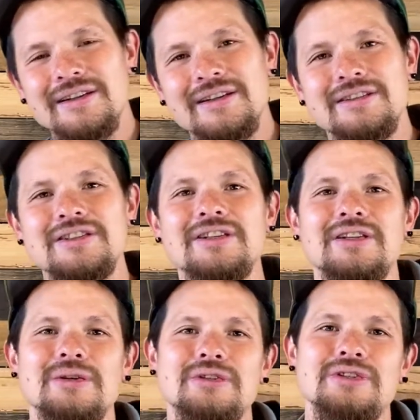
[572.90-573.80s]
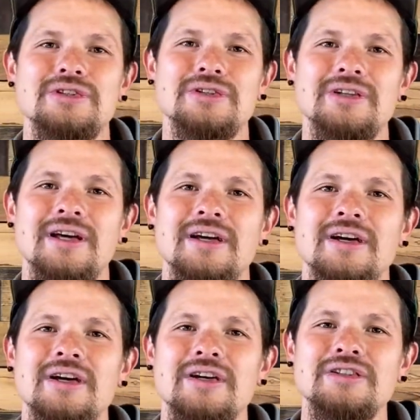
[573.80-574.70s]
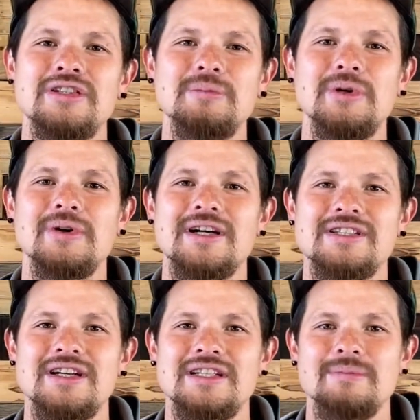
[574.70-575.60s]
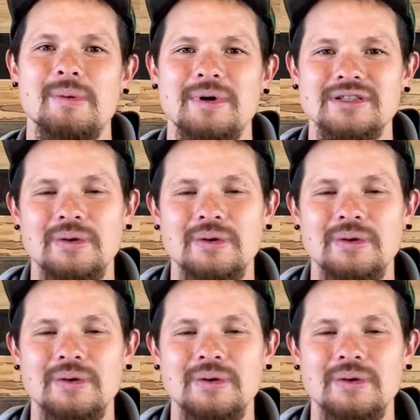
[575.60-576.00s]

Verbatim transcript: すぐ後の10章で罪を犯し始めます。